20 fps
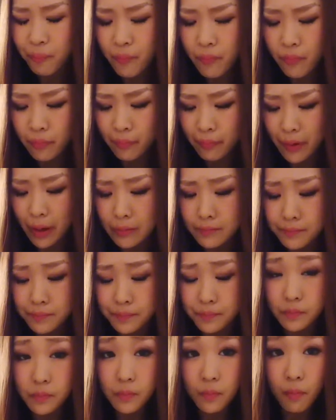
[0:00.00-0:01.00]
うん
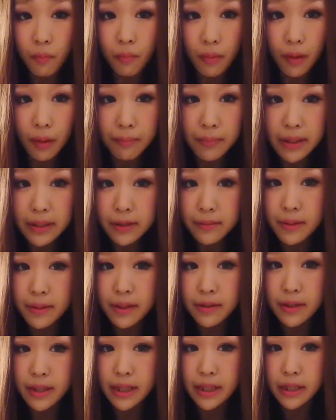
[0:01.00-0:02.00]
みず
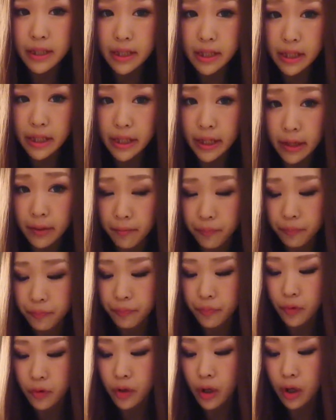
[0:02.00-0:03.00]
みずしいし
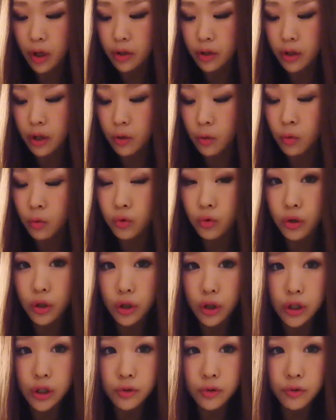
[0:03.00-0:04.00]
なんか本当
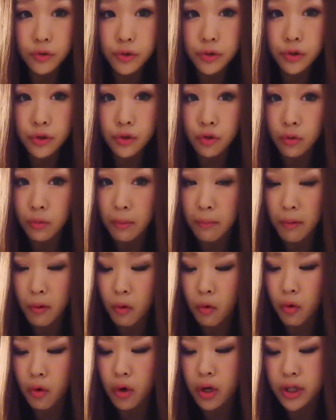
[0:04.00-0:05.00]
に梨のジュースそのまま
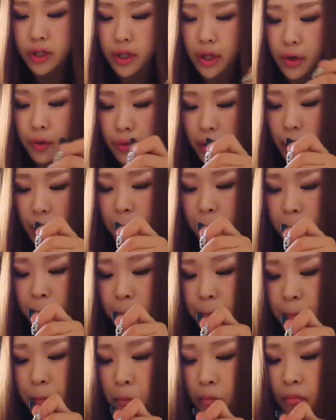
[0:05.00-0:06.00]
凍らしたような
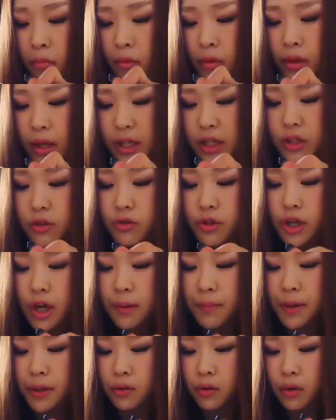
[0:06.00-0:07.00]
梨の
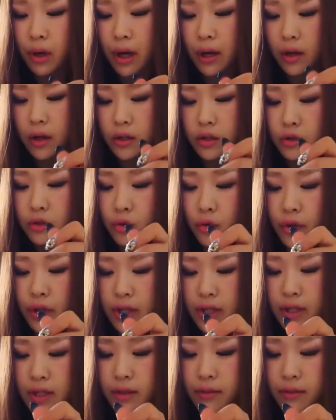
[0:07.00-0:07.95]
シャーベット感がすごいで